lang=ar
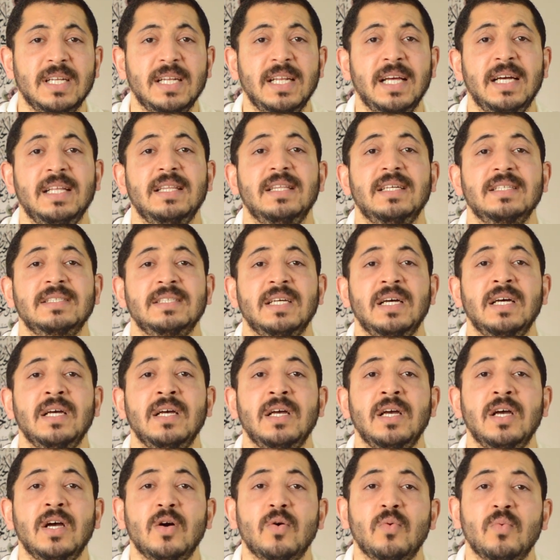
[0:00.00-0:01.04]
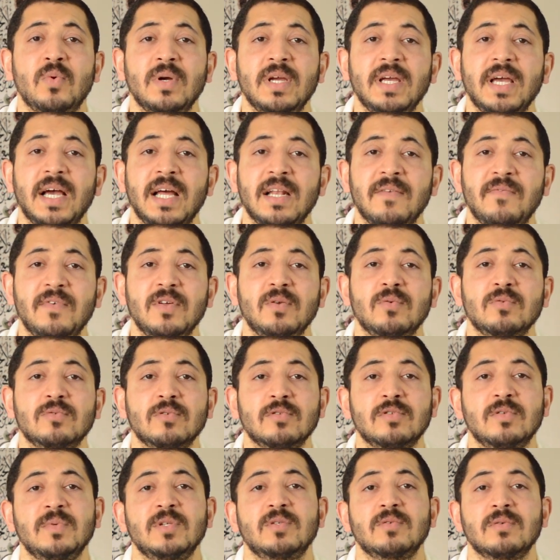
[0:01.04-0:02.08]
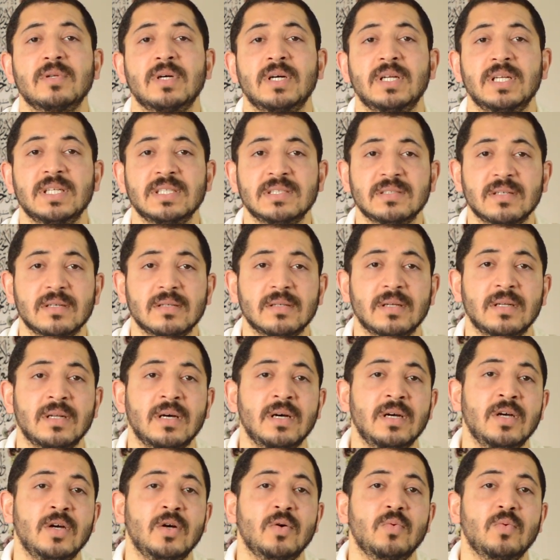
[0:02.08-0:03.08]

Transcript: للهندسه و2300 دولار للصيدله